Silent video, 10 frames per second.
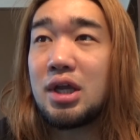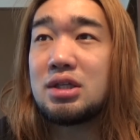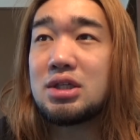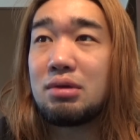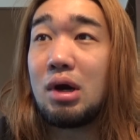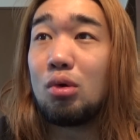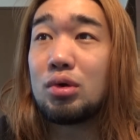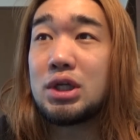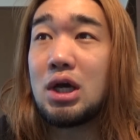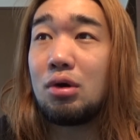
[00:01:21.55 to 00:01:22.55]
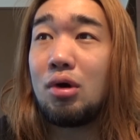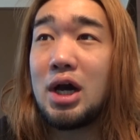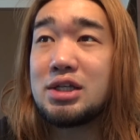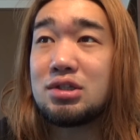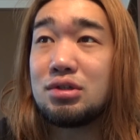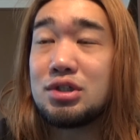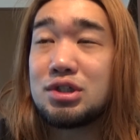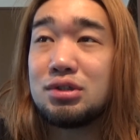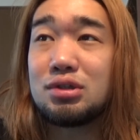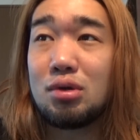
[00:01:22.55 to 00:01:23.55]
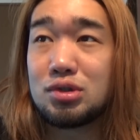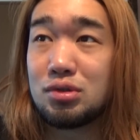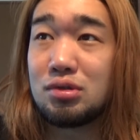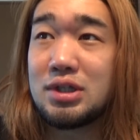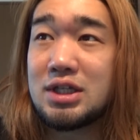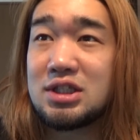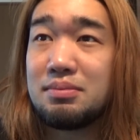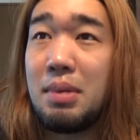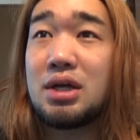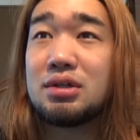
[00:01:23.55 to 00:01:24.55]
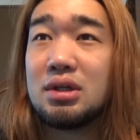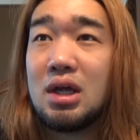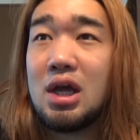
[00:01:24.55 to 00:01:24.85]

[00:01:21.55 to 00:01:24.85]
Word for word: 現在は沖縄を愛する宗教所属です。バク。